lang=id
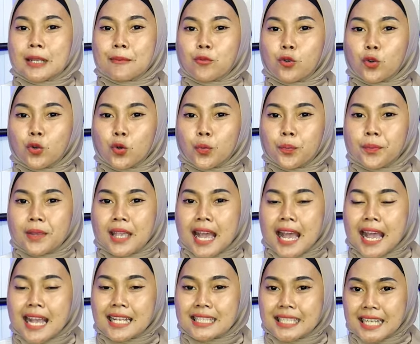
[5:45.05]

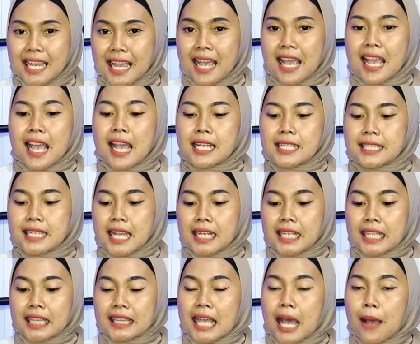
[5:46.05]
rupiah aja.
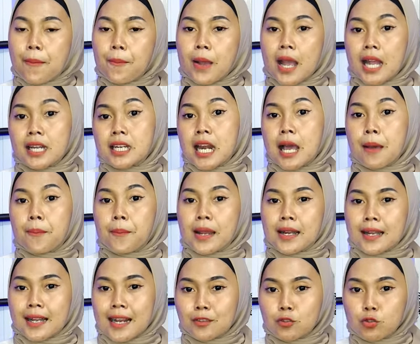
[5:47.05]
Jadi tambah
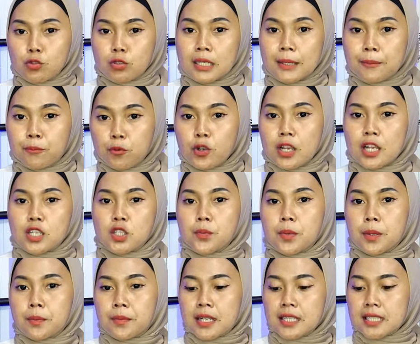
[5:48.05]
delapan ratus ribu ya
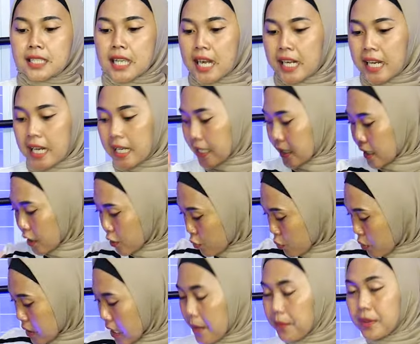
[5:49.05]
sobat Blas, kalian nanti
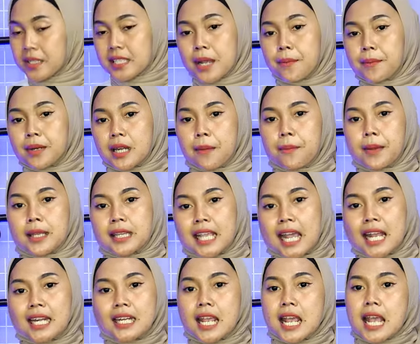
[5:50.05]
sudah bisa
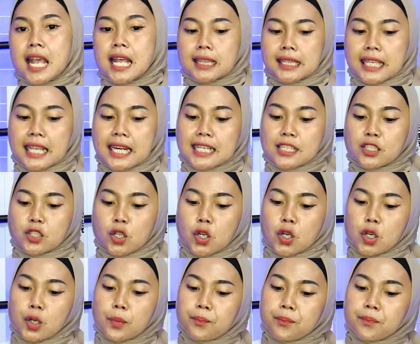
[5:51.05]
mendapatkan
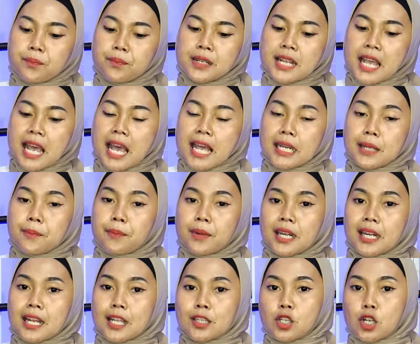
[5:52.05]
teleskop dari
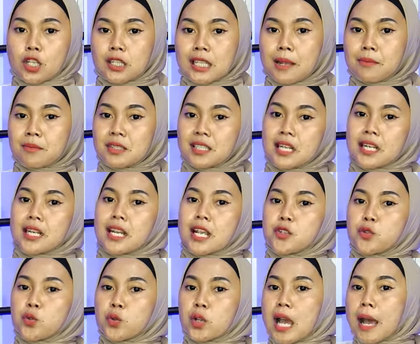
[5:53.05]
Predator Thompson
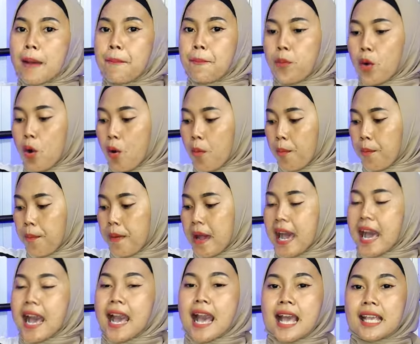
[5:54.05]
dan juga
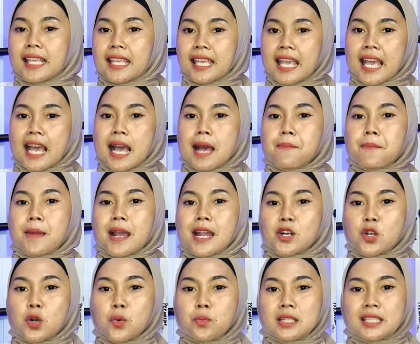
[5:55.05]
pompa AGH
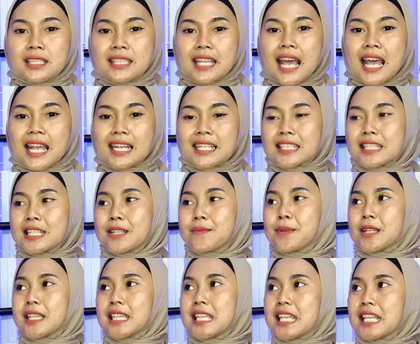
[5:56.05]
mano besar
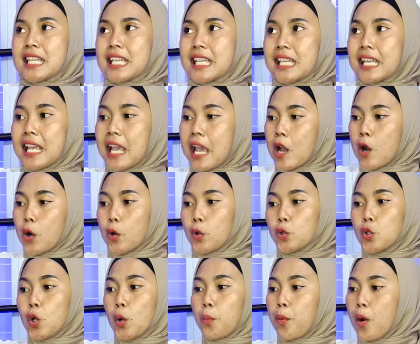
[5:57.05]
seperti ini.
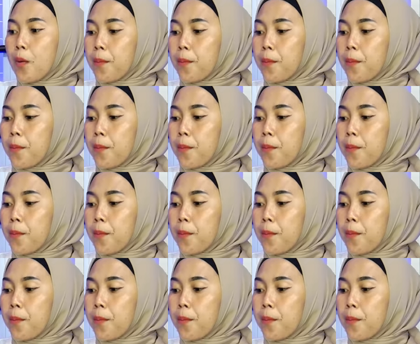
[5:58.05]
Untuk